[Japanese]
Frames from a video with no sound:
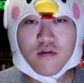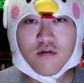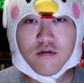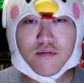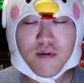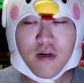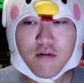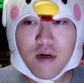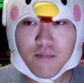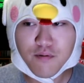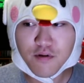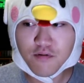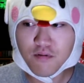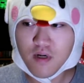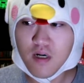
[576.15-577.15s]
ウーバーの
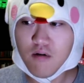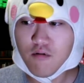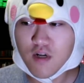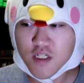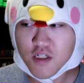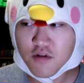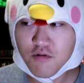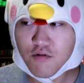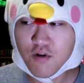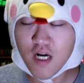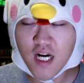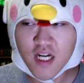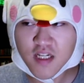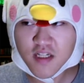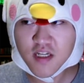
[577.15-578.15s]
アプリとかおかしいところ
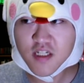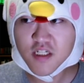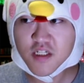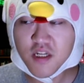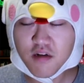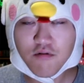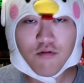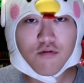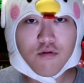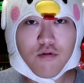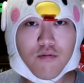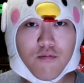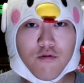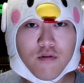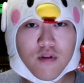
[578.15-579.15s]
改善していこうと
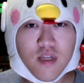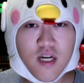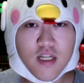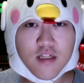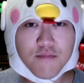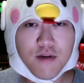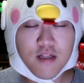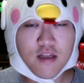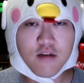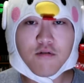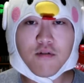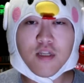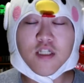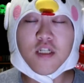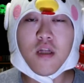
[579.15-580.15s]
思って集まった
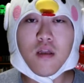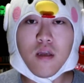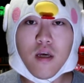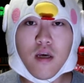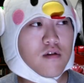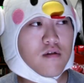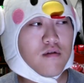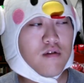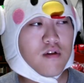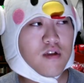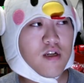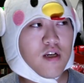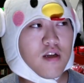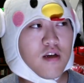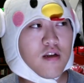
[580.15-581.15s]
人たちなんで、
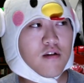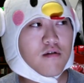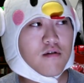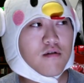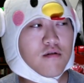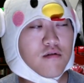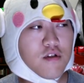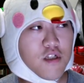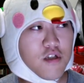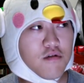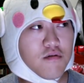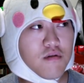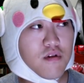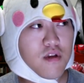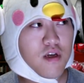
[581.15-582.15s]
ツイッター内で愚痴
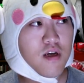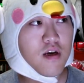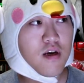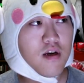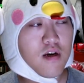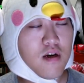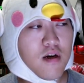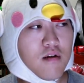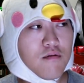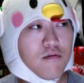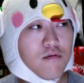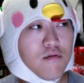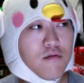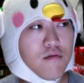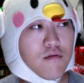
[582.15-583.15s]
言って、あ
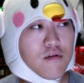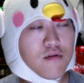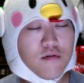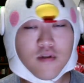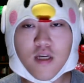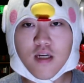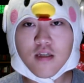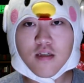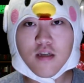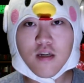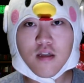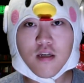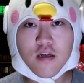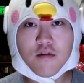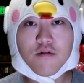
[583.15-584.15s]
のー、ストレス発
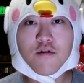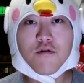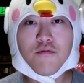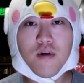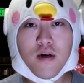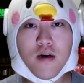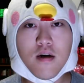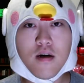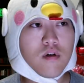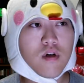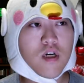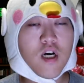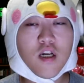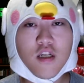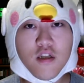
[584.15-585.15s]
散できる人は、
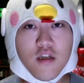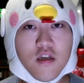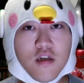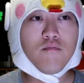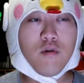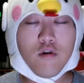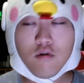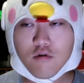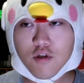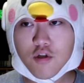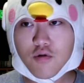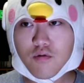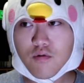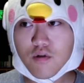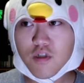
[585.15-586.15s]
仮に、まあ、よくし
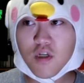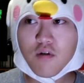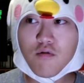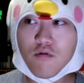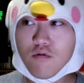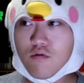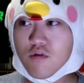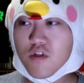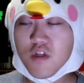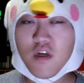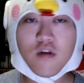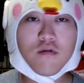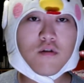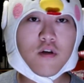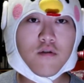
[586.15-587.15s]
ようとして行動して
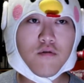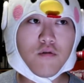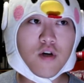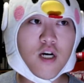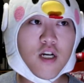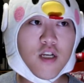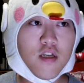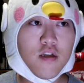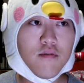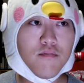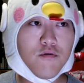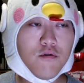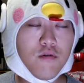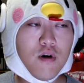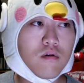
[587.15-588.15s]
いるけど、仮に
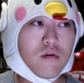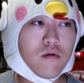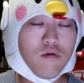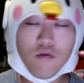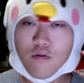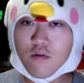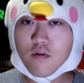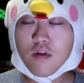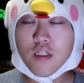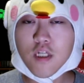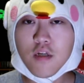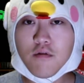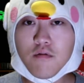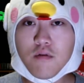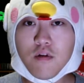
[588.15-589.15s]
もう、この人たちが
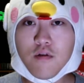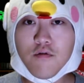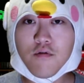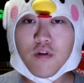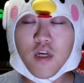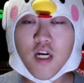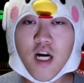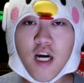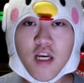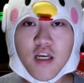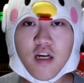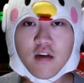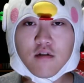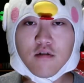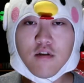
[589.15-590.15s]
言ってるように解
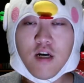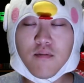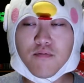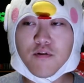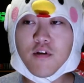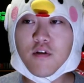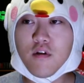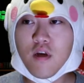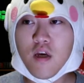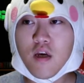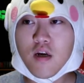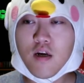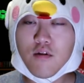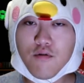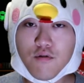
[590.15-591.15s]
約、アプリ
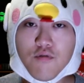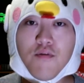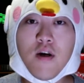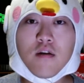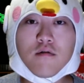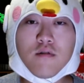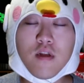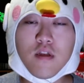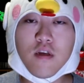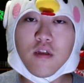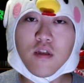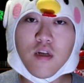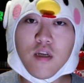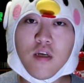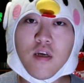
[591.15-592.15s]
がどんどん悪くなっていっ
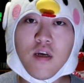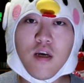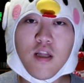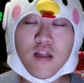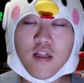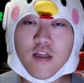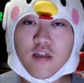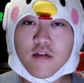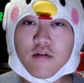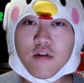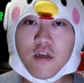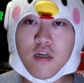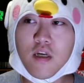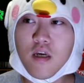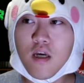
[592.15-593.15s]
たり、変な手続
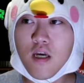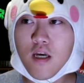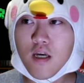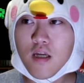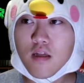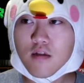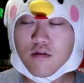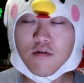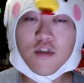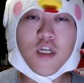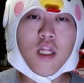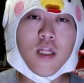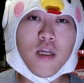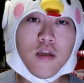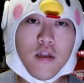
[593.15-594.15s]
きつい
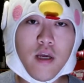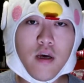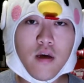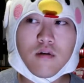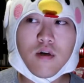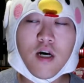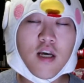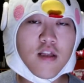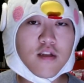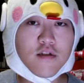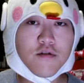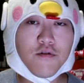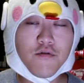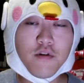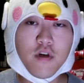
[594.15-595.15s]
ちゃったりね、配
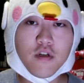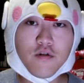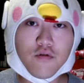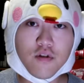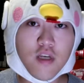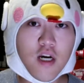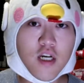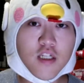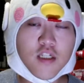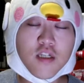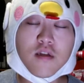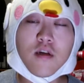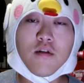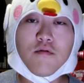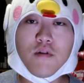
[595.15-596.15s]
達料金がちょっと下がっちゃっ
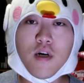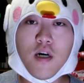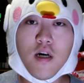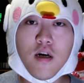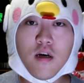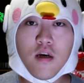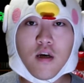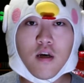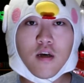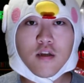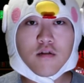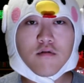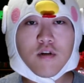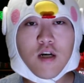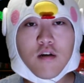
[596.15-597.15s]
たりとか、
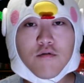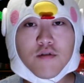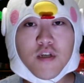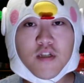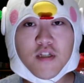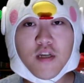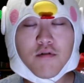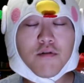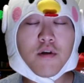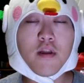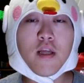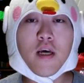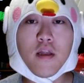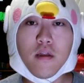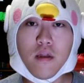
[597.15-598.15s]
する可能性ゼロでは
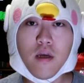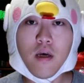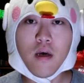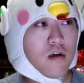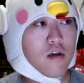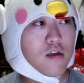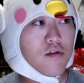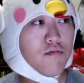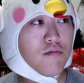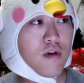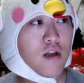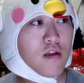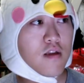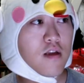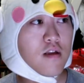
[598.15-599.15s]
ないんで、そう
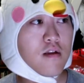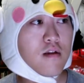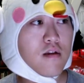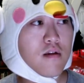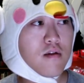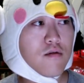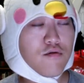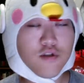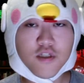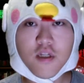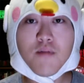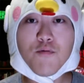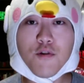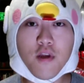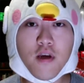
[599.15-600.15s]
なったとし
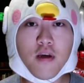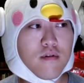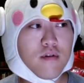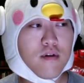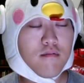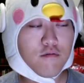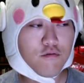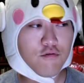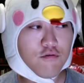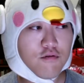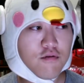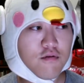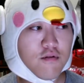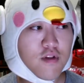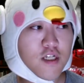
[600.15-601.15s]
てもね、多分ういう
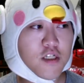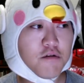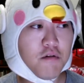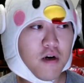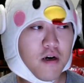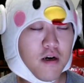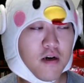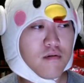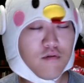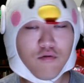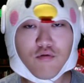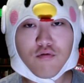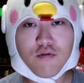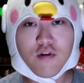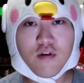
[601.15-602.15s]
人たちは、こ
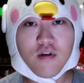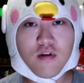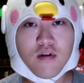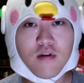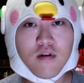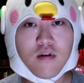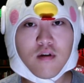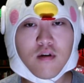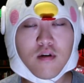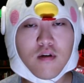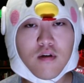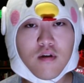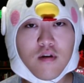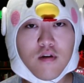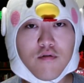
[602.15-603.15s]
こで
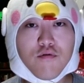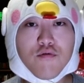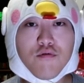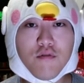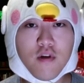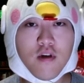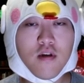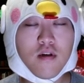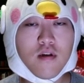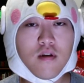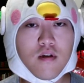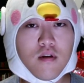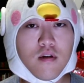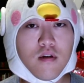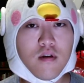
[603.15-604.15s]
一言ね、
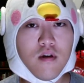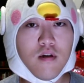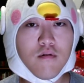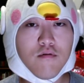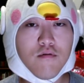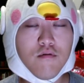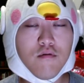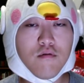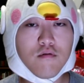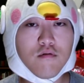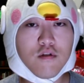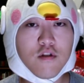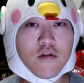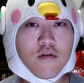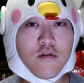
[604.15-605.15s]
あの、愚
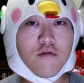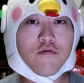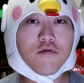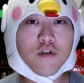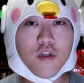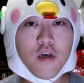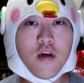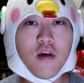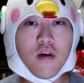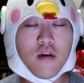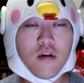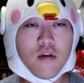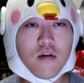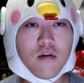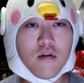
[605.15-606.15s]
痴ツイートして、
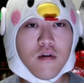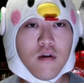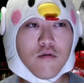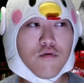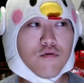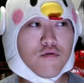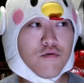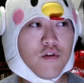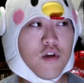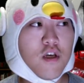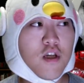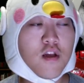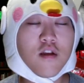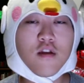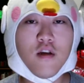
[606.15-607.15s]
あの、それで
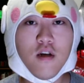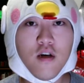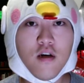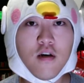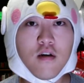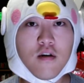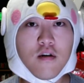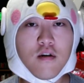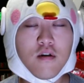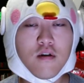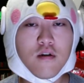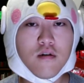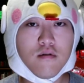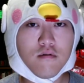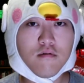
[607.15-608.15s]
嫌だったら、
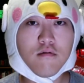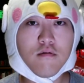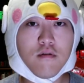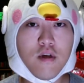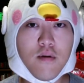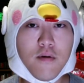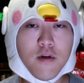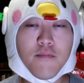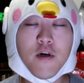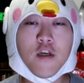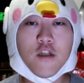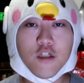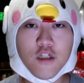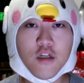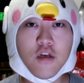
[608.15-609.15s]
うん、やめればい
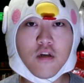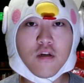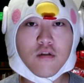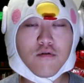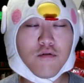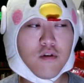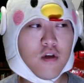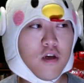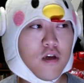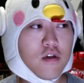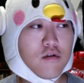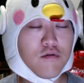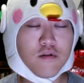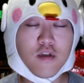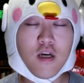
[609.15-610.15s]
いし、それで
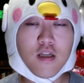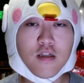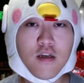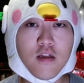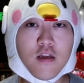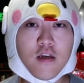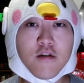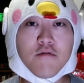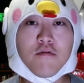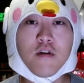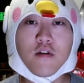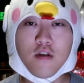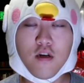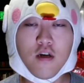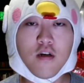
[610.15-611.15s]
ストレス発散できるんだっ
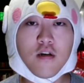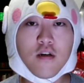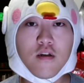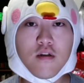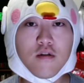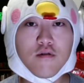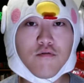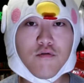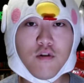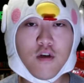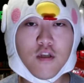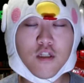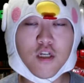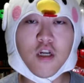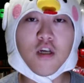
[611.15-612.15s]
たら、それでい
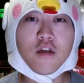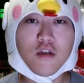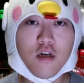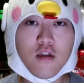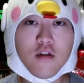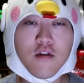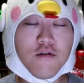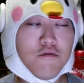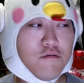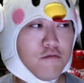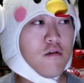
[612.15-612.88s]
いんじゃないですかっていう